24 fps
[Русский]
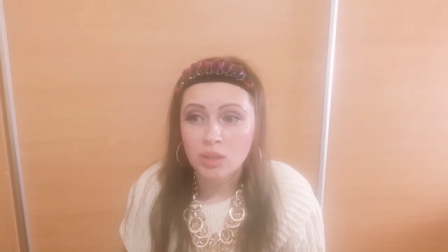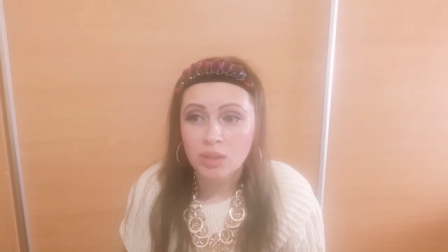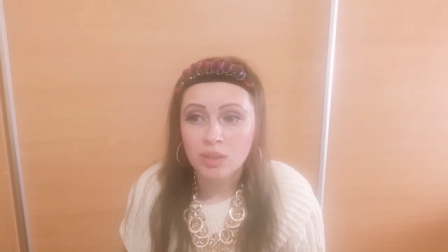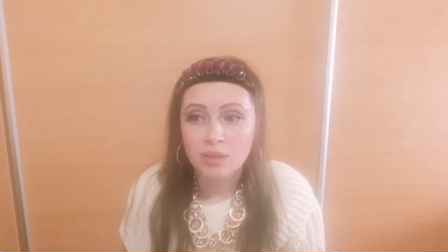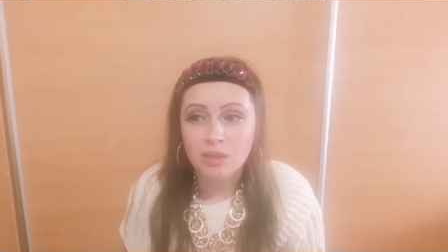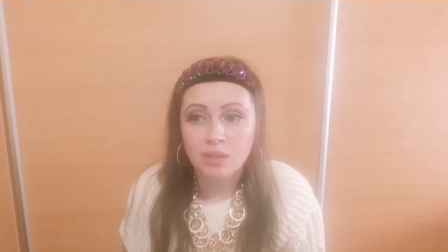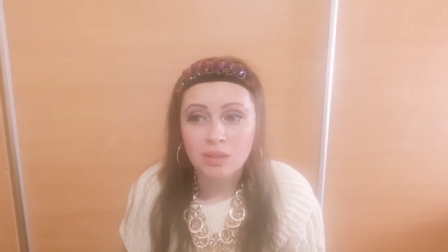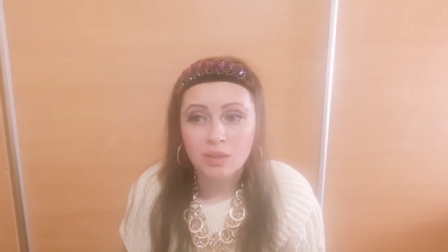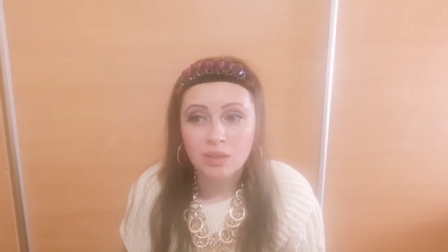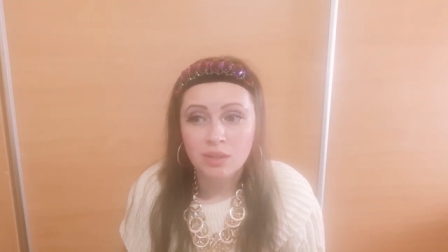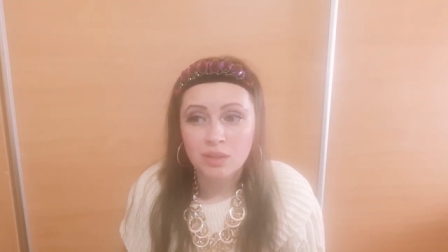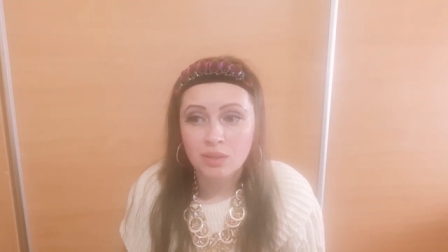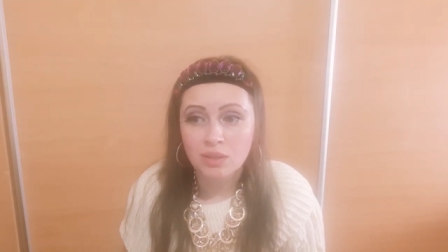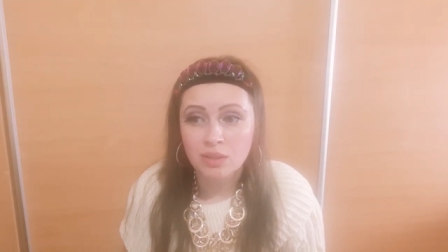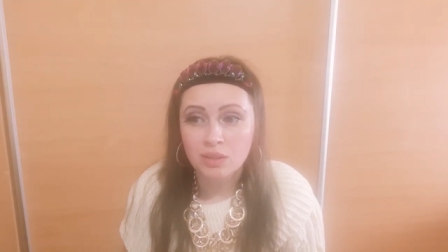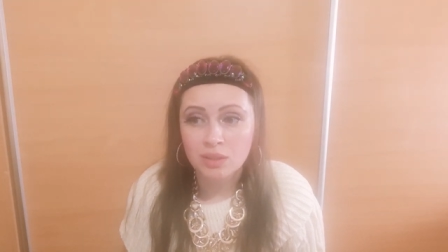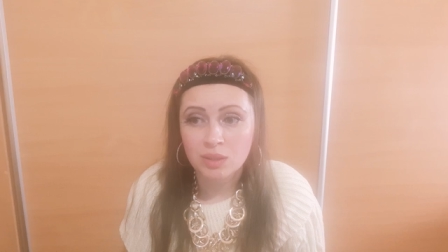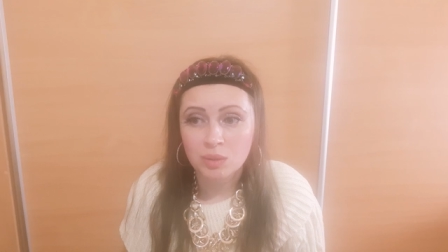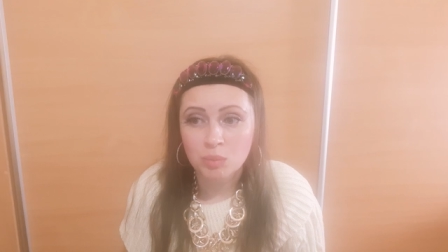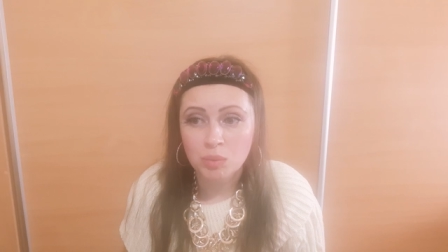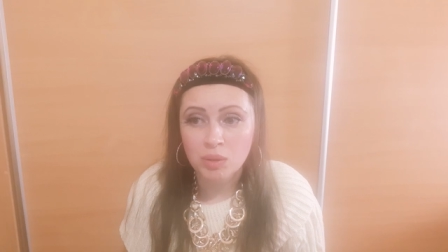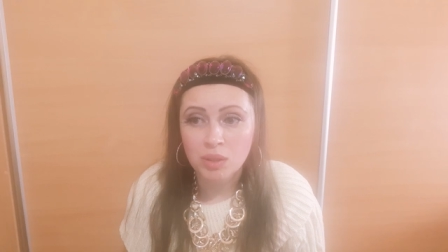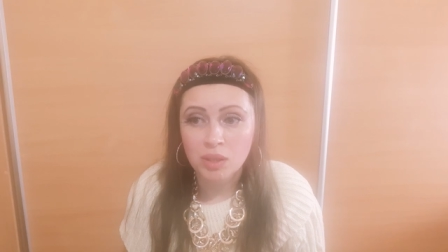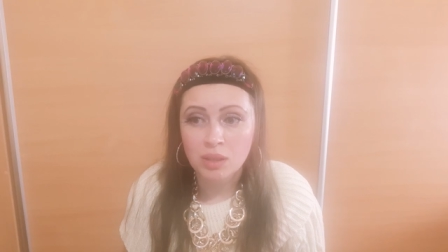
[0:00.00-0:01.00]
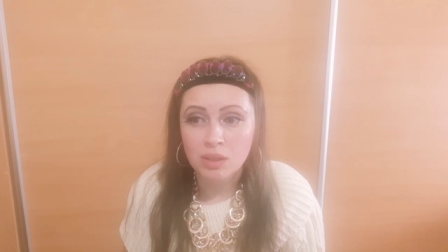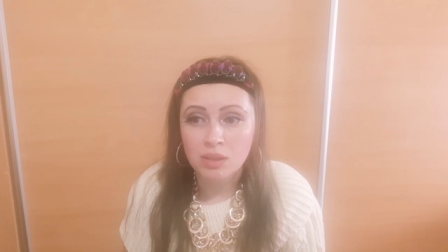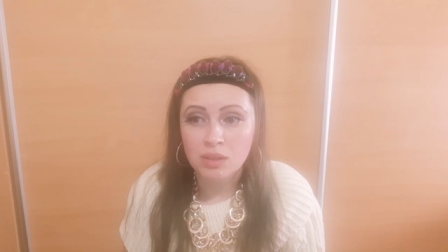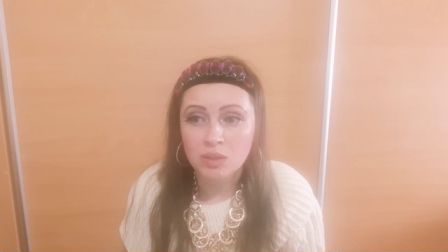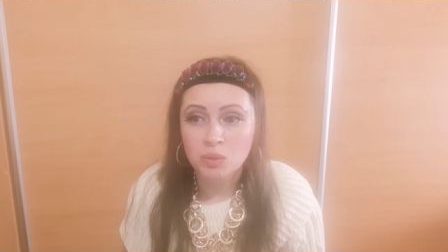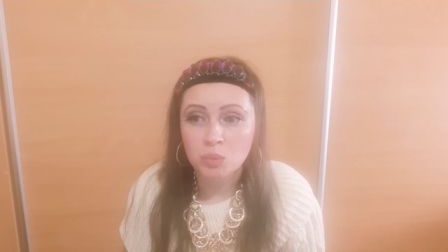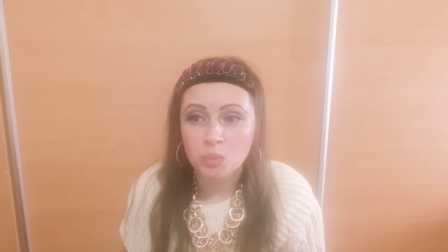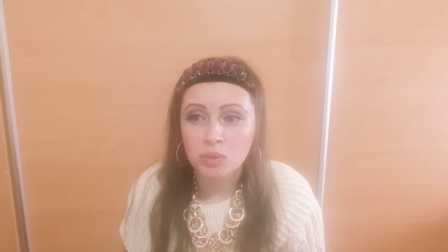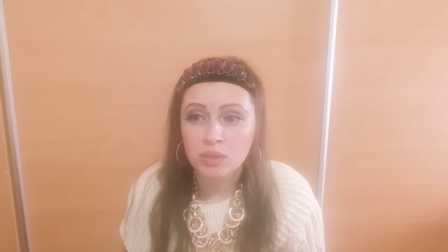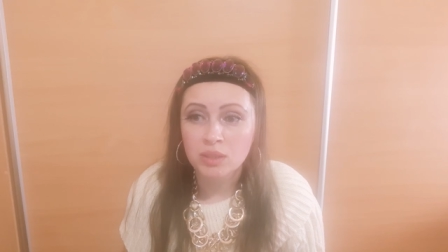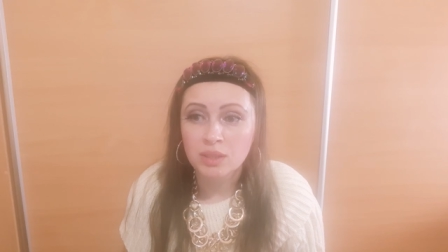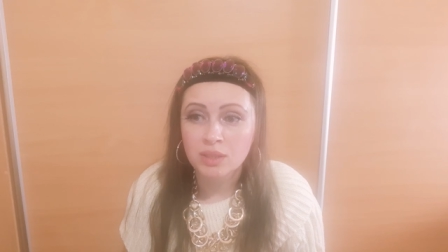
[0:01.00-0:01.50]
однако не
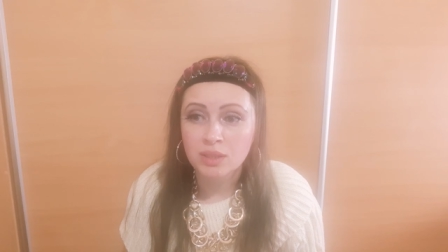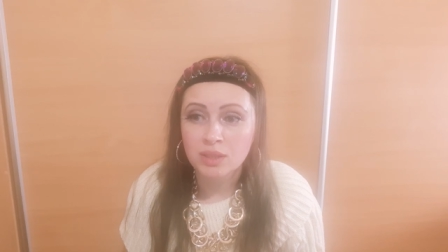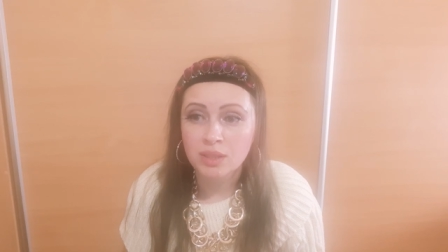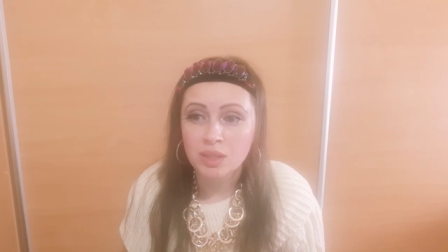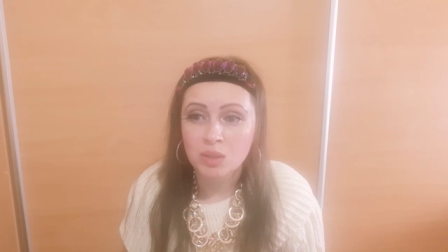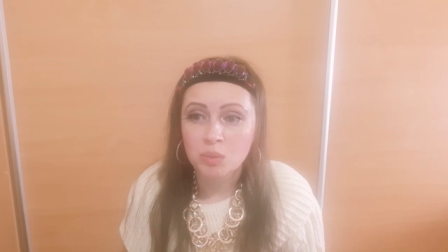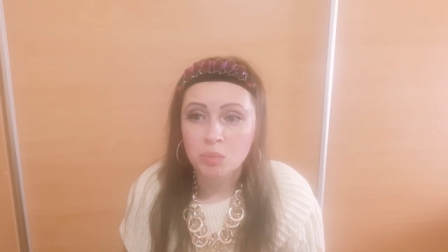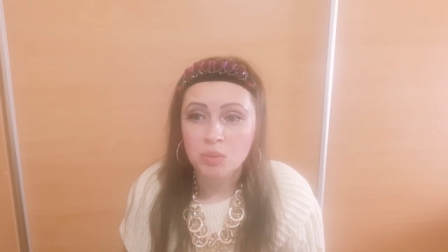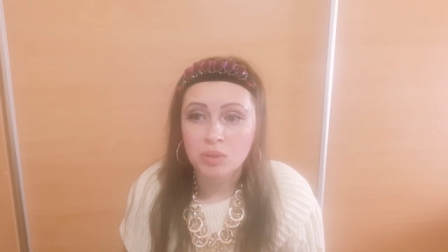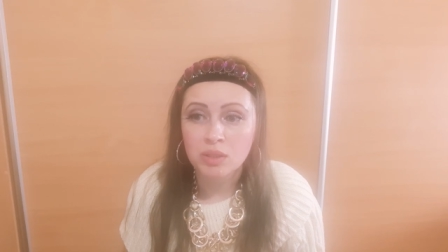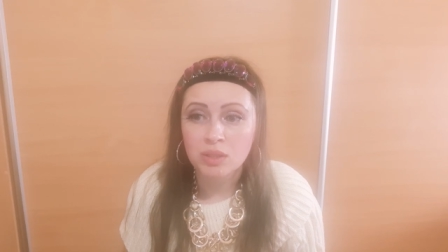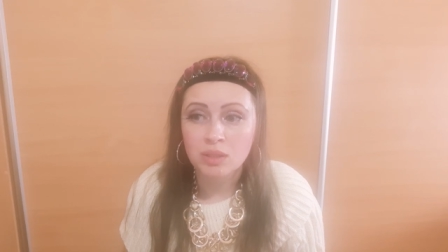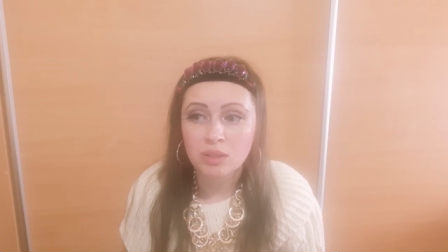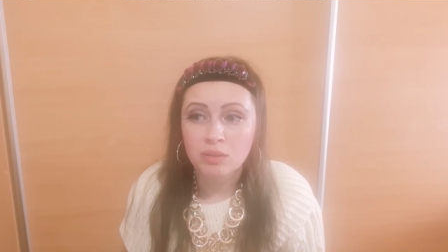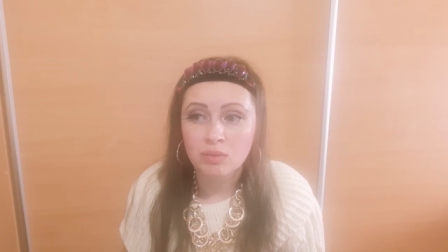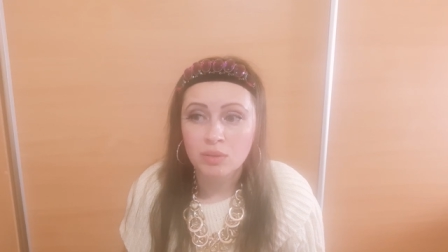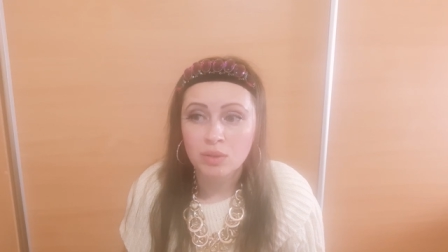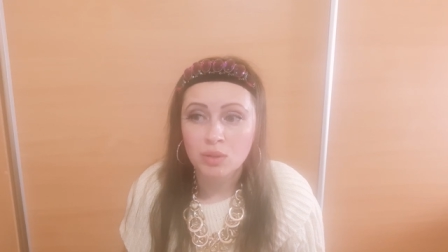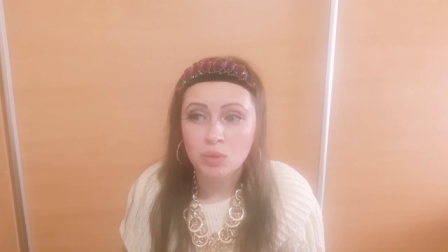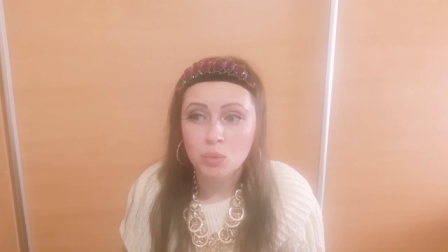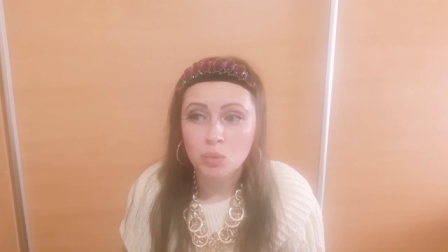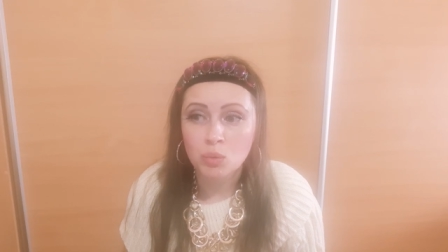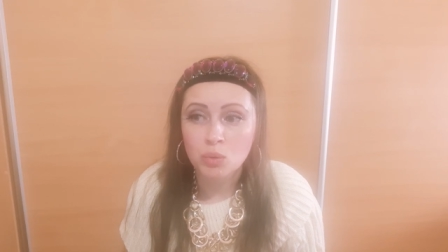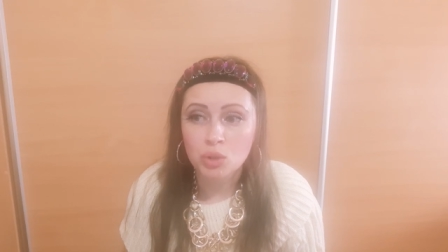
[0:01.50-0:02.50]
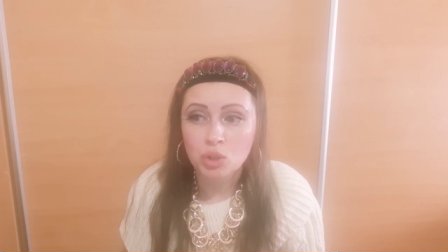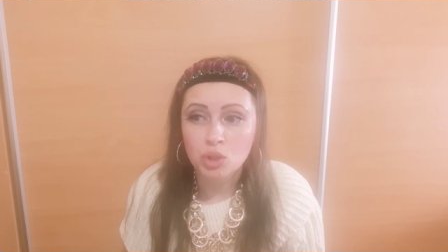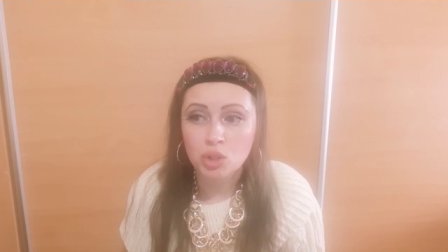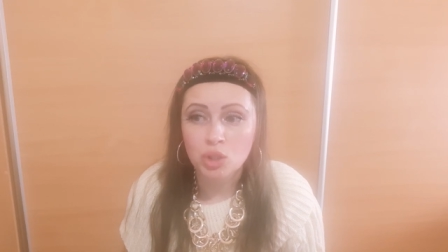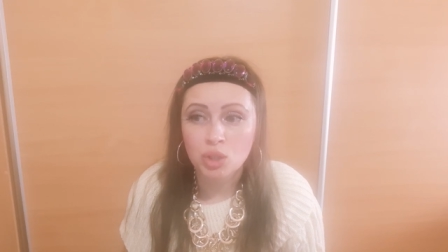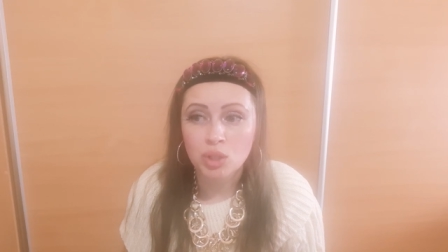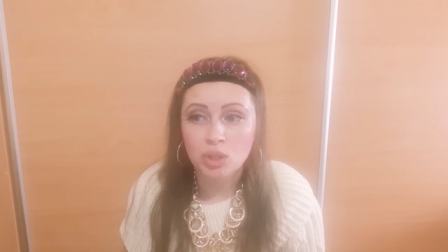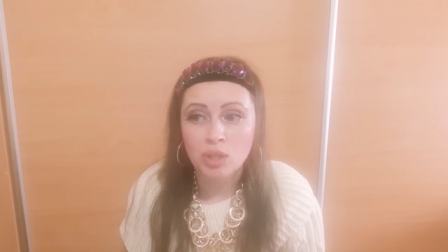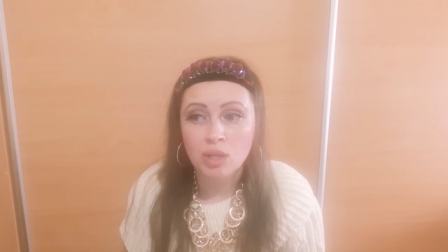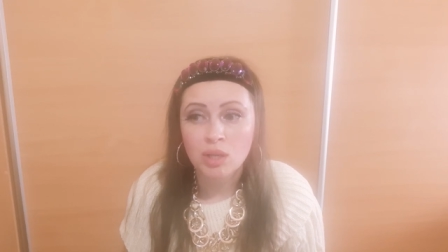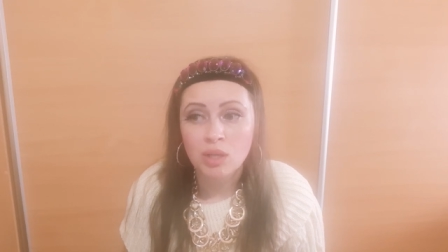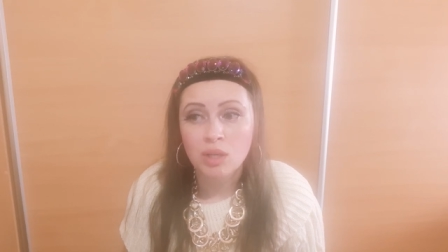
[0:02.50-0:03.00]
осмелились предстать перед твои
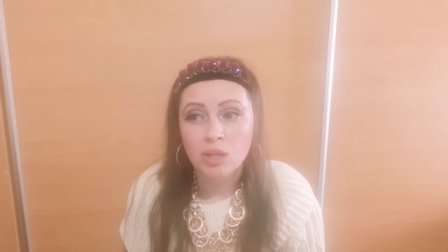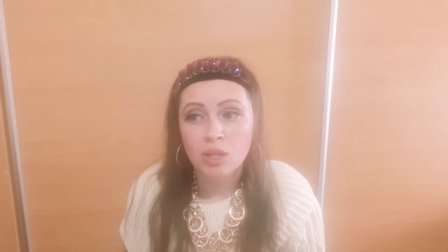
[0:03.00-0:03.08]
очи